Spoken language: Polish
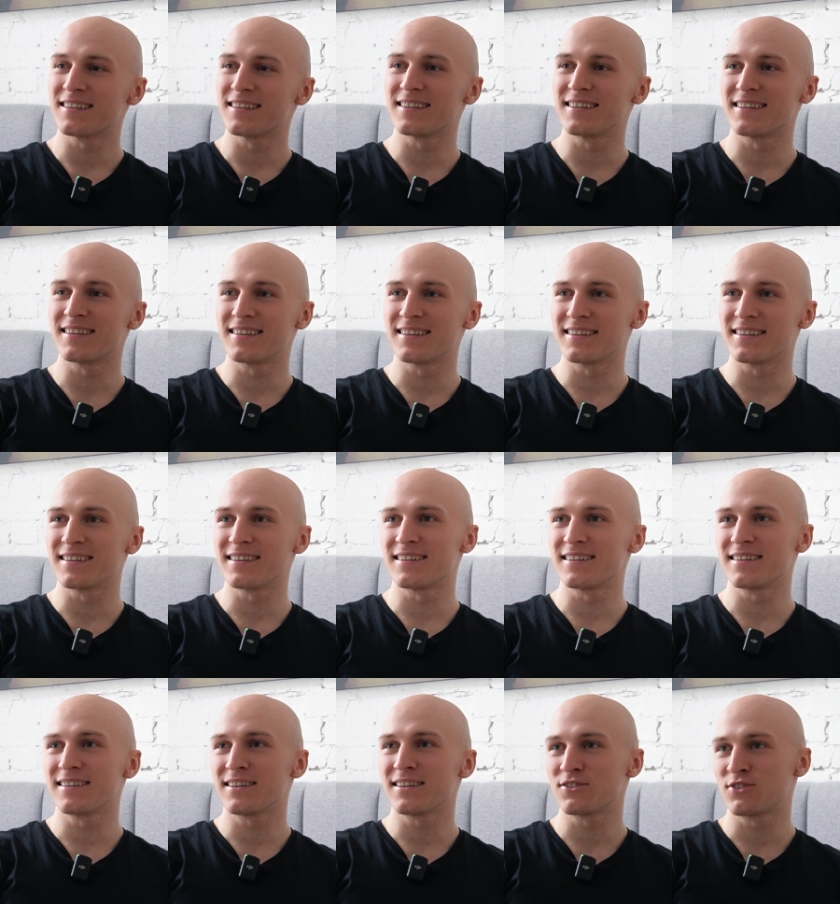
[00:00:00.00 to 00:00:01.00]
Yy,
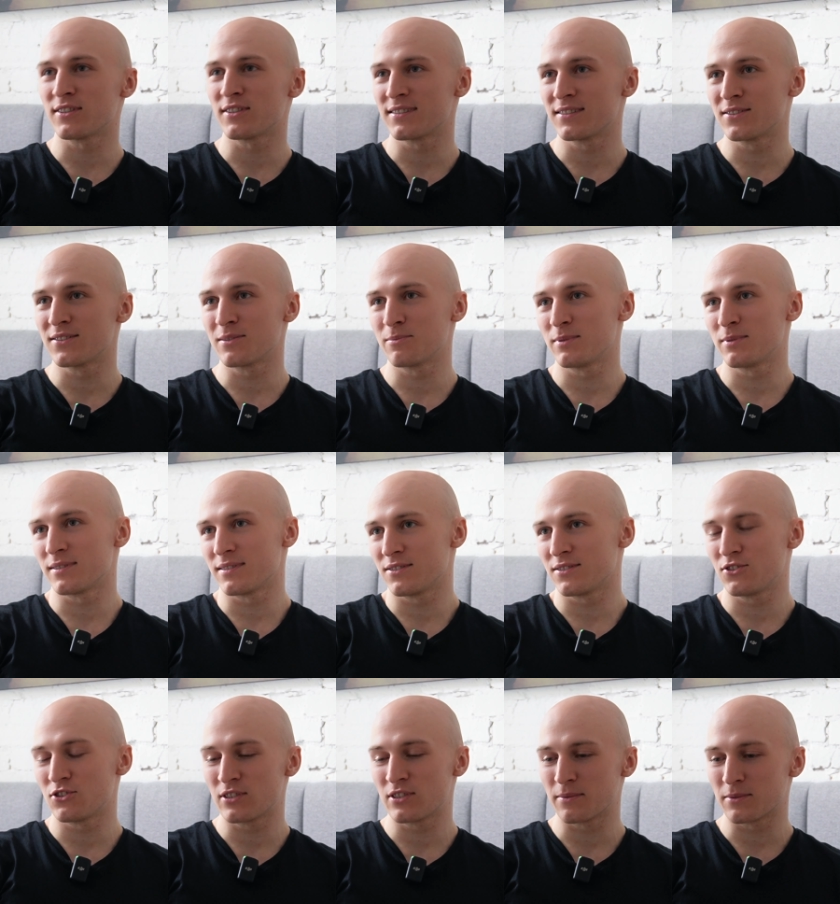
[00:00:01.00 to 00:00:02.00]
ja często sobie
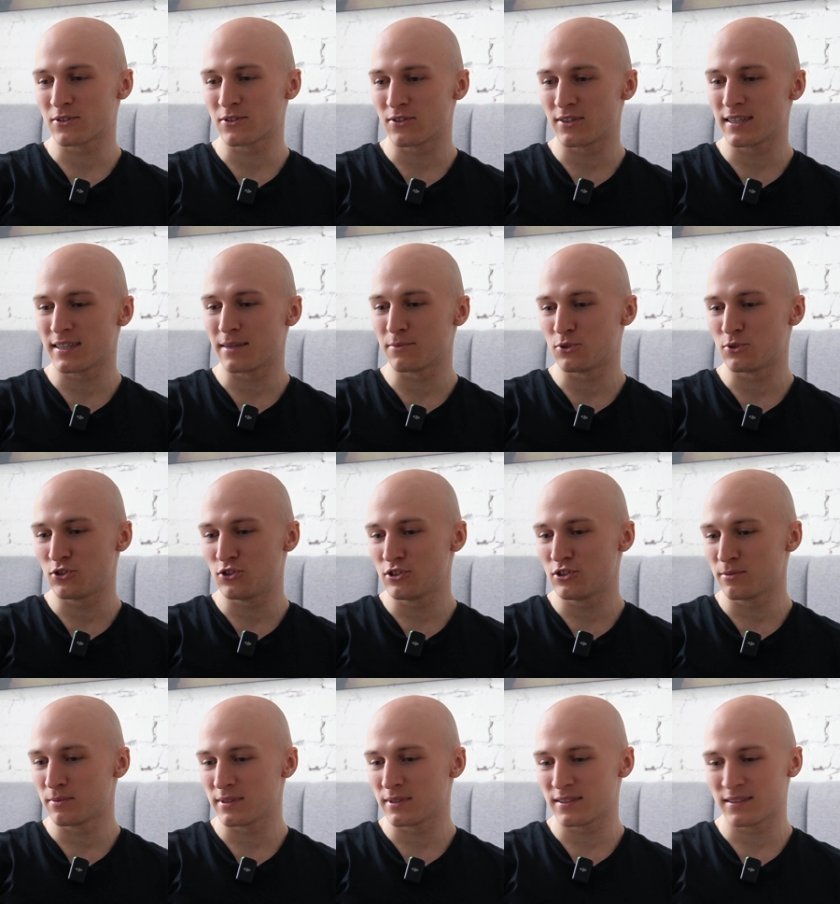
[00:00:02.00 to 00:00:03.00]
gdzieś tam z kolegami
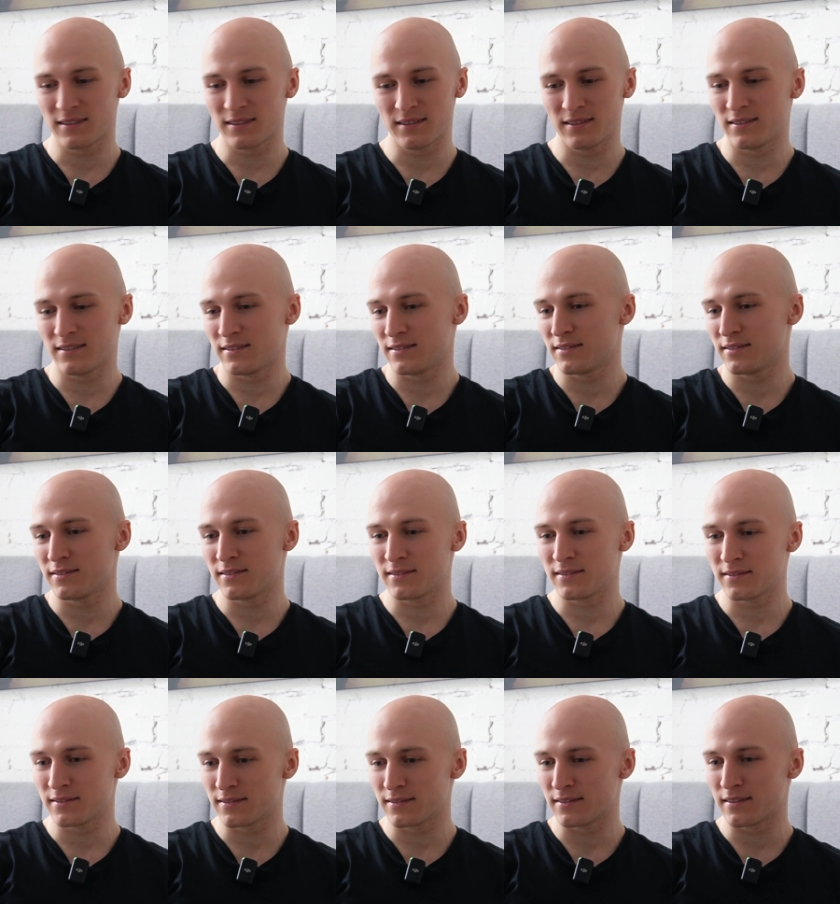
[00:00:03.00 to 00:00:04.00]
siedzimy i
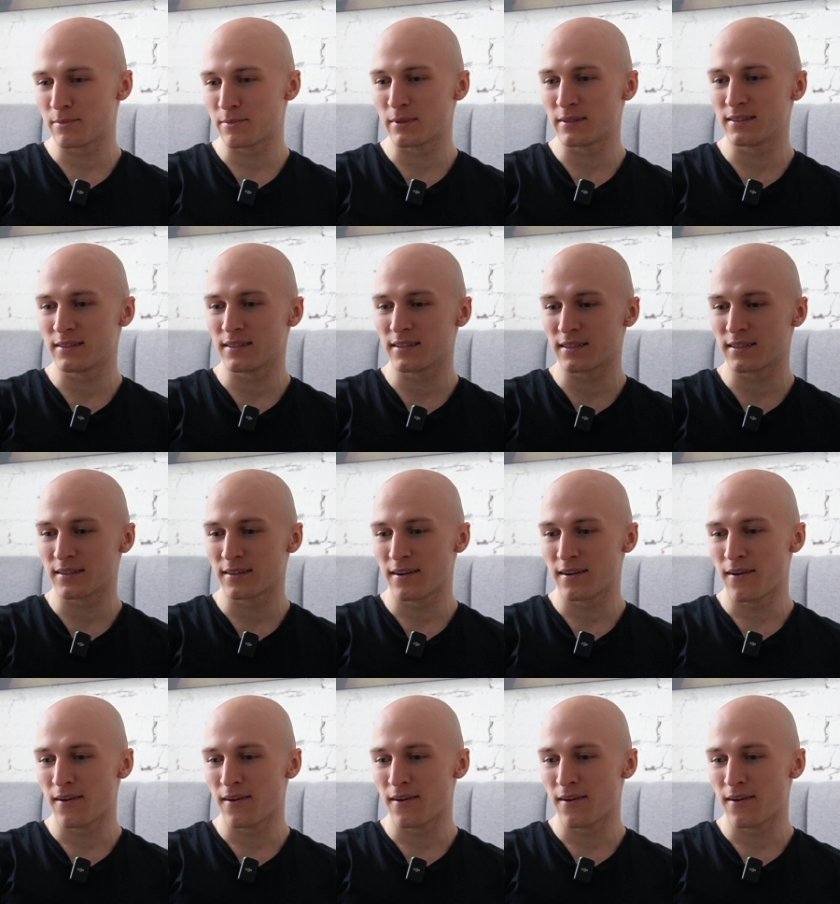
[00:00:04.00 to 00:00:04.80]
nie będę